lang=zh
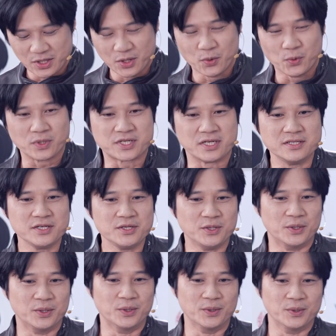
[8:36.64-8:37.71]
我曾经
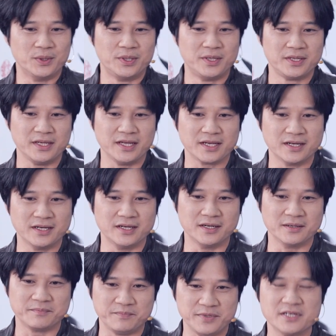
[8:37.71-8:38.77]
有那
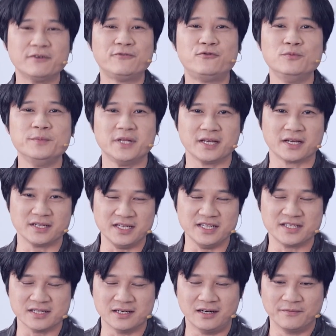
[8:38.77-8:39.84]
个比较负面的一个例
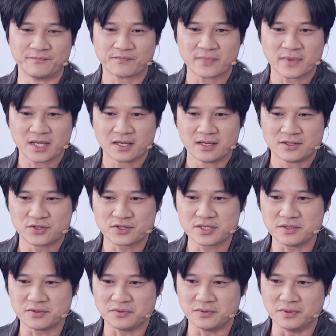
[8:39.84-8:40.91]
子啊，就
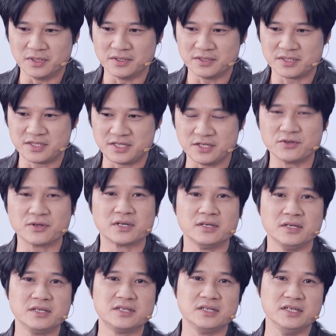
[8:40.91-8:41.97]
是我其中
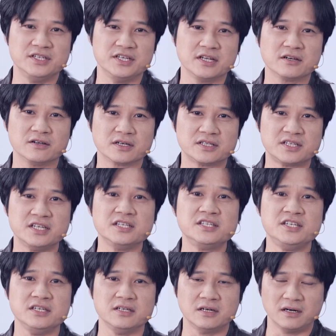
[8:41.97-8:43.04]
一个以前有一个亲
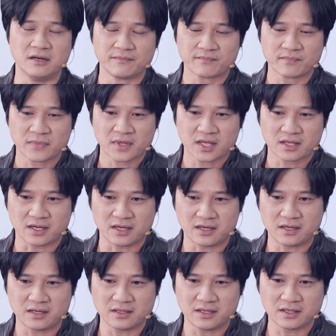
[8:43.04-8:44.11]
戚啊，
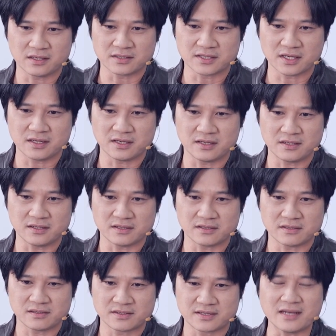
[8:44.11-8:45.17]
他那个在
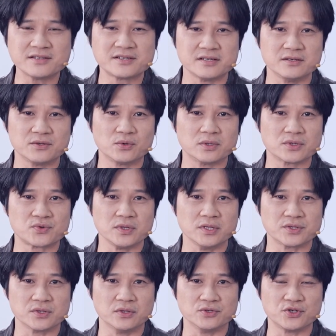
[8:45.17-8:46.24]
三十多岁的
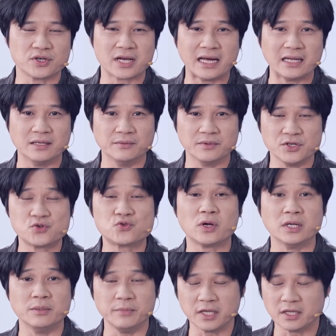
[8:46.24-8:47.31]
时候去看了去算
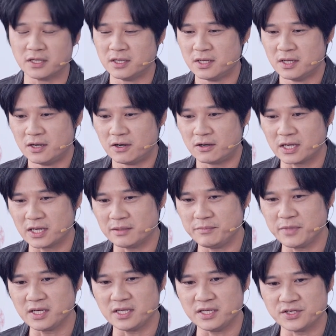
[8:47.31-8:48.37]
了命。后来
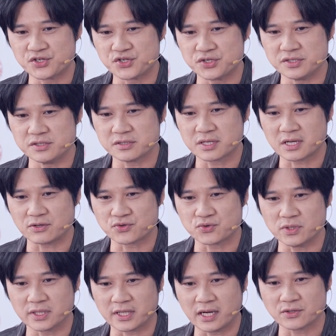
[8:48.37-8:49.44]
命理师告诉
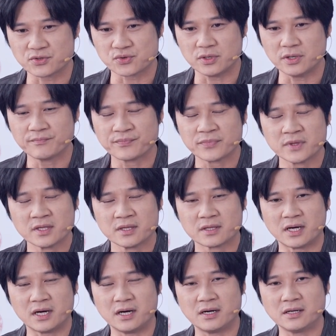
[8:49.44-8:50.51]
了他说，
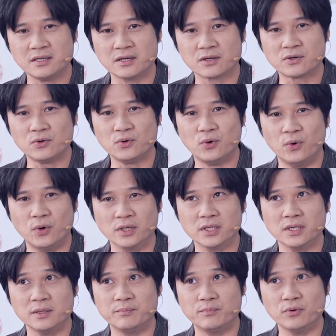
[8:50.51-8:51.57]
他能够活
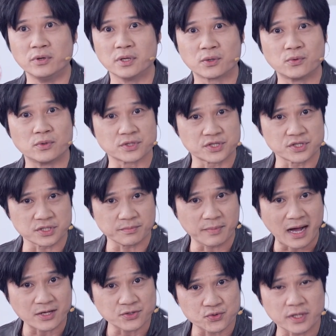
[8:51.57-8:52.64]
得不会过四十
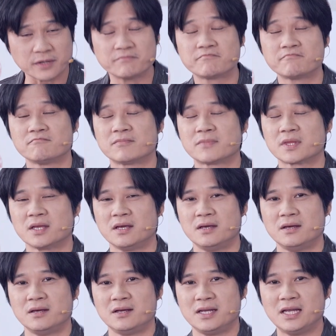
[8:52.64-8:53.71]
八岁。
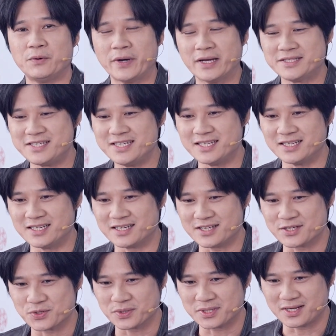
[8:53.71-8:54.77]
那我还记得呢，那
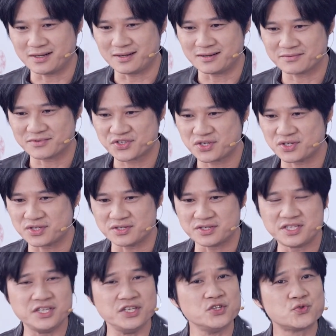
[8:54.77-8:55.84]
时候他四十
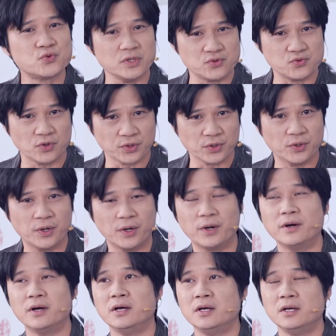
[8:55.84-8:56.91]
七岁左右哦。
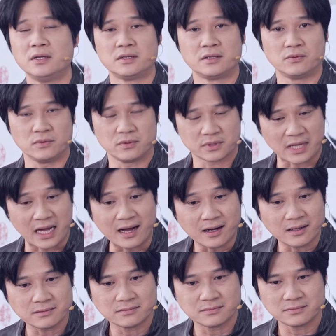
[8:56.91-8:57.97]

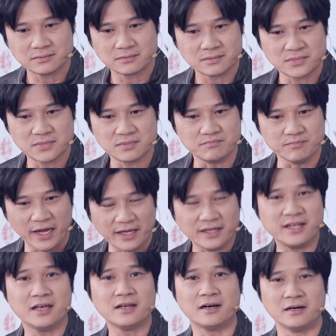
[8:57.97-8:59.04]
他每一
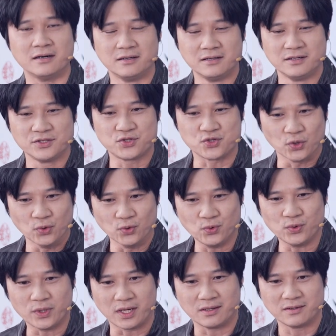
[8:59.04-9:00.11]
天啊，走
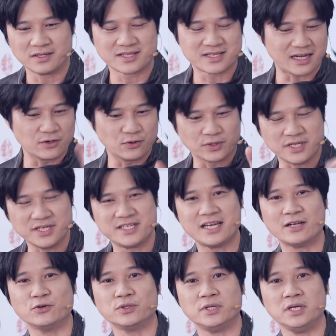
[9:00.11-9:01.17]
路啊，上楼梯下
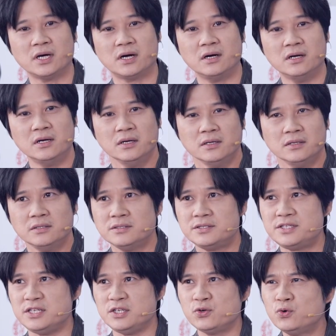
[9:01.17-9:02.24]
楼梯啊，
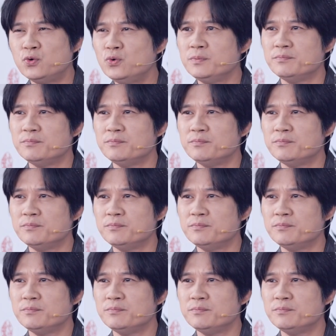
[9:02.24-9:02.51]
几乎